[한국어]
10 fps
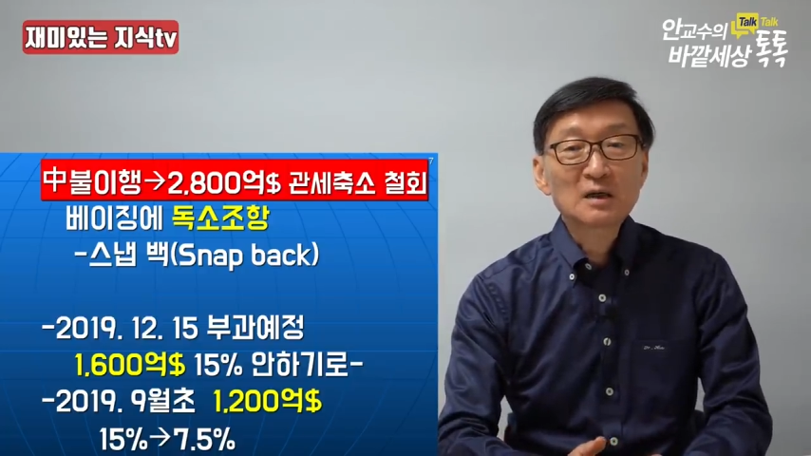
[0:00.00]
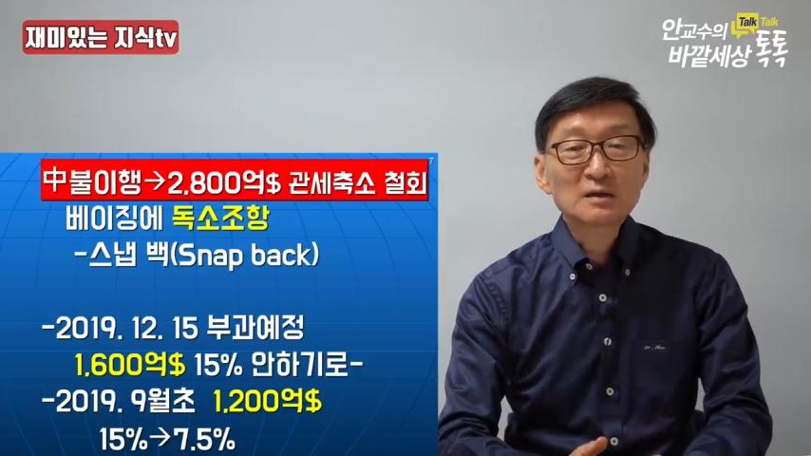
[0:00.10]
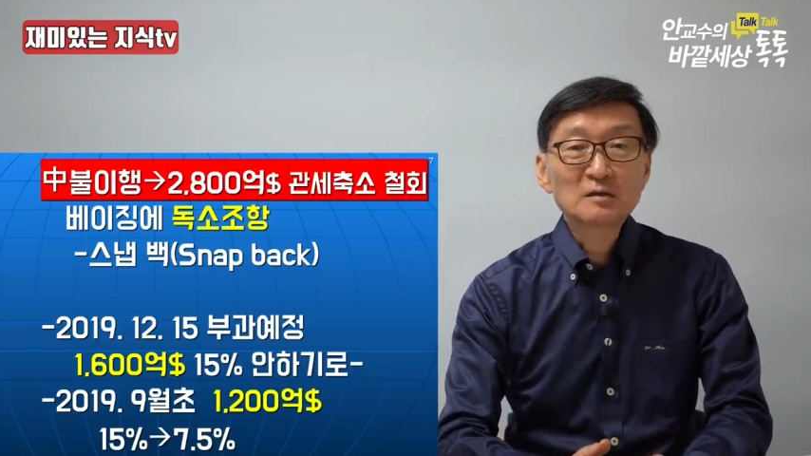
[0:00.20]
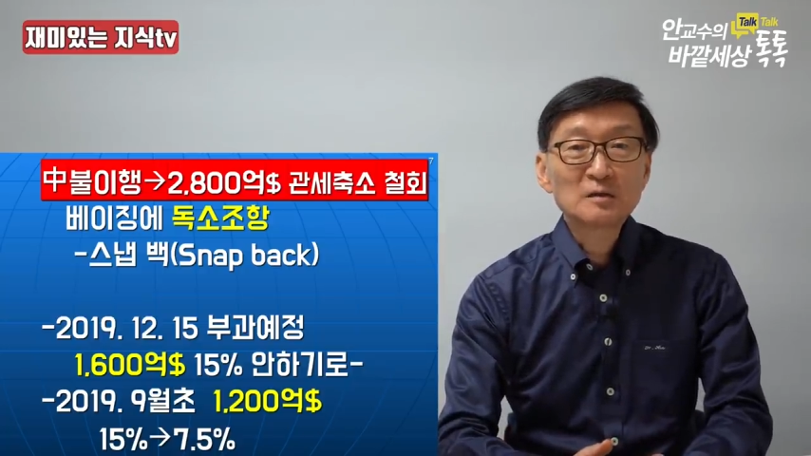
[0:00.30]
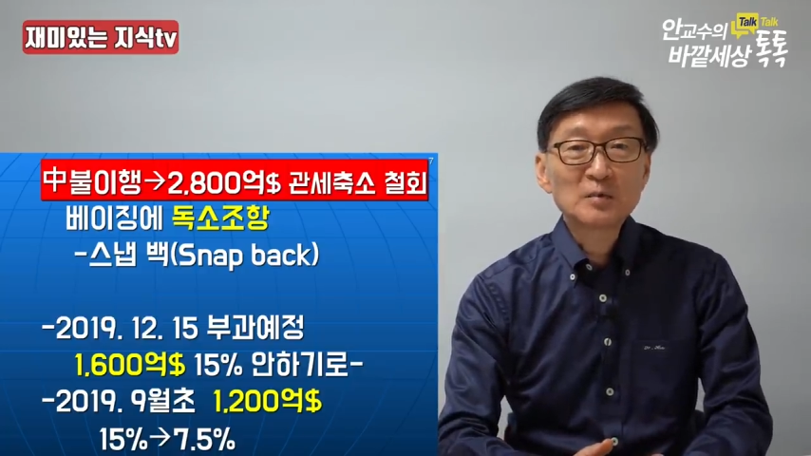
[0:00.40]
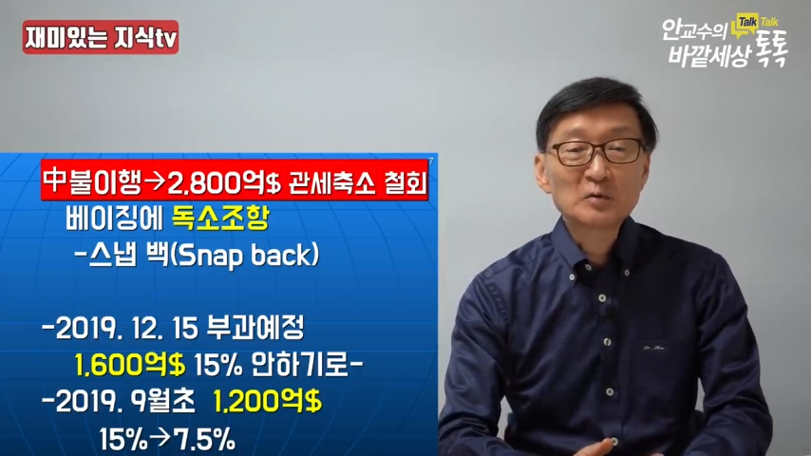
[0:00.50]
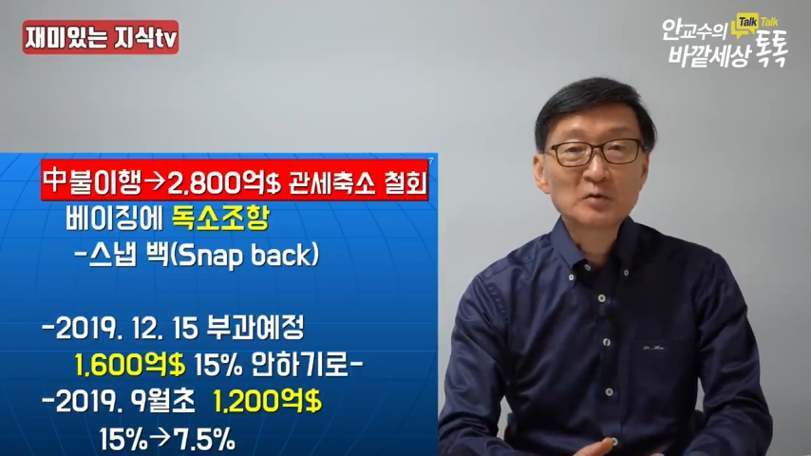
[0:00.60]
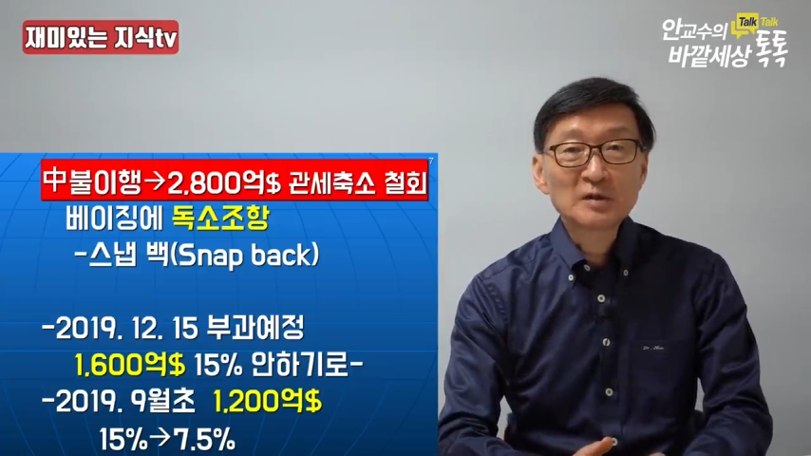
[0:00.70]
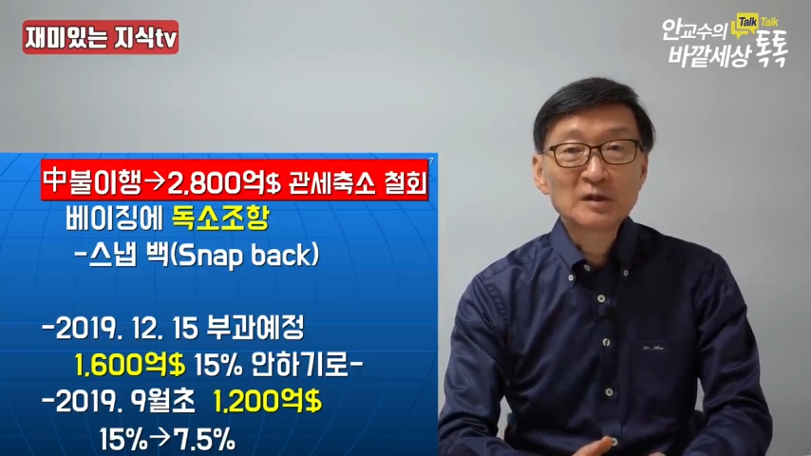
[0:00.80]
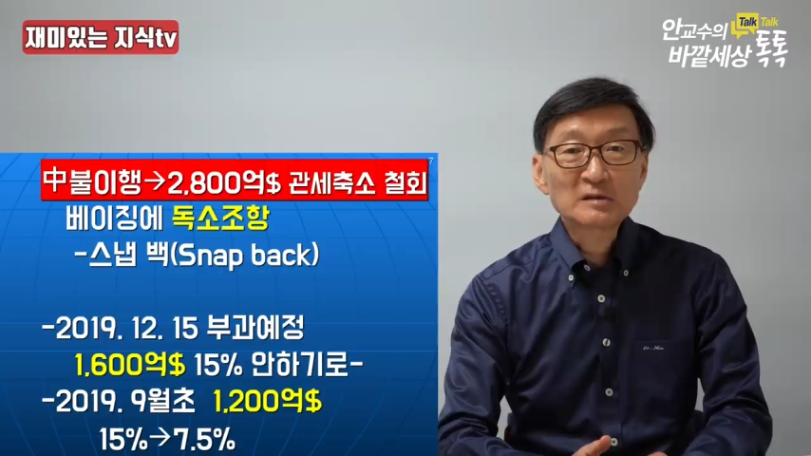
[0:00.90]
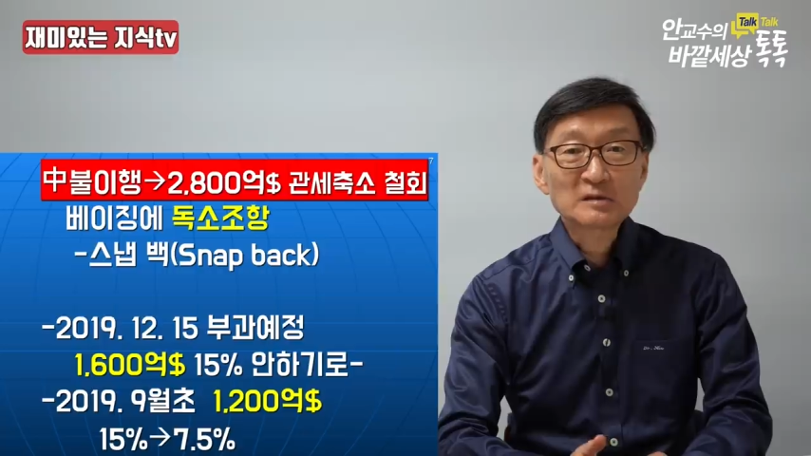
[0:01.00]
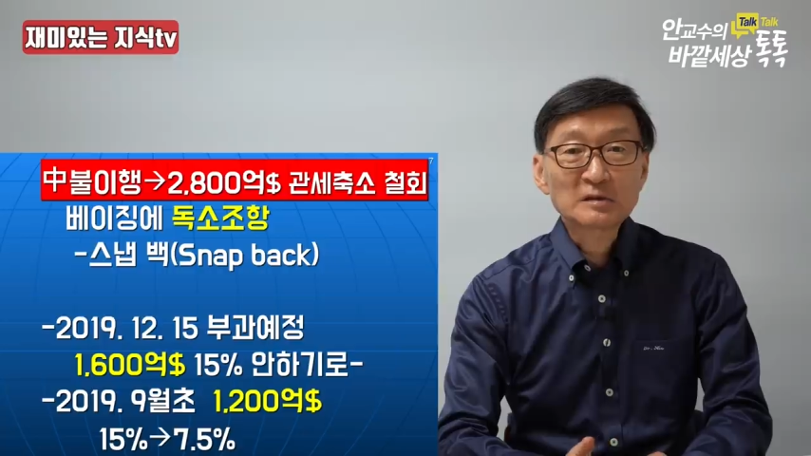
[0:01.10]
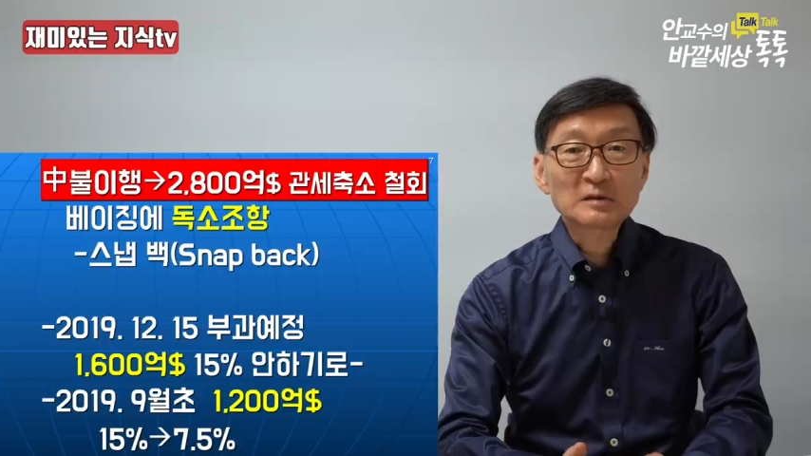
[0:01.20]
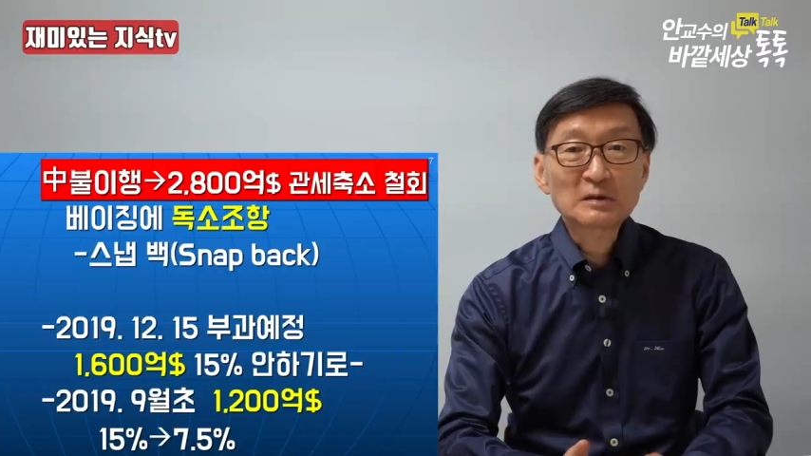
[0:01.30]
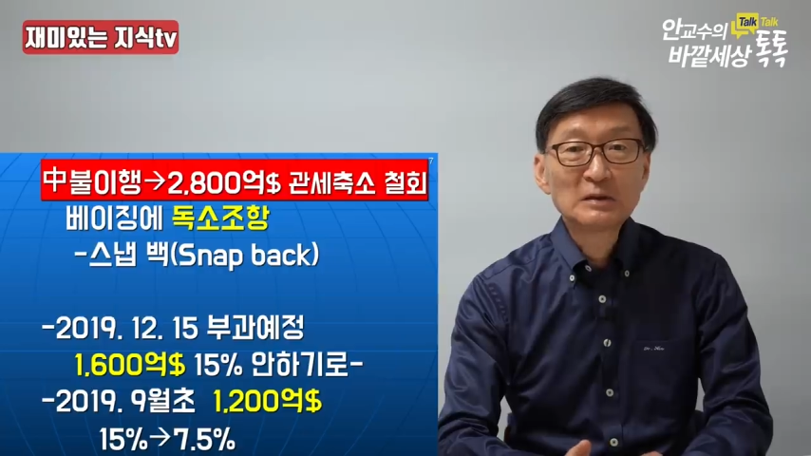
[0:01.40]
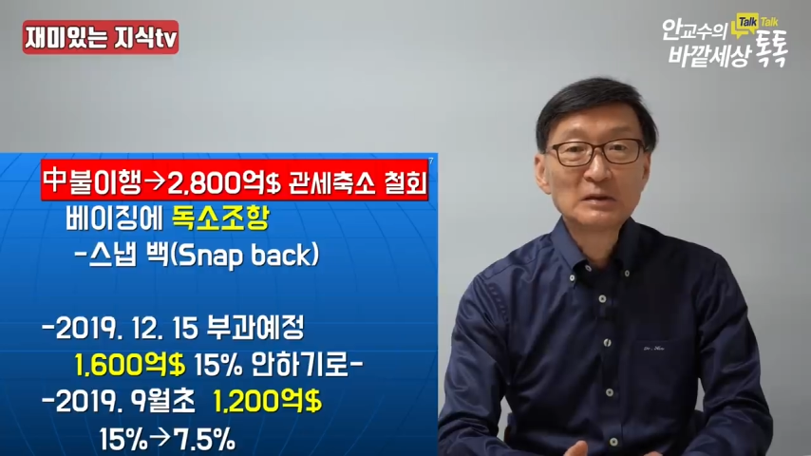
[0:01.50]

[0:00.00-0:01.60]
같아요 미국에 대해서요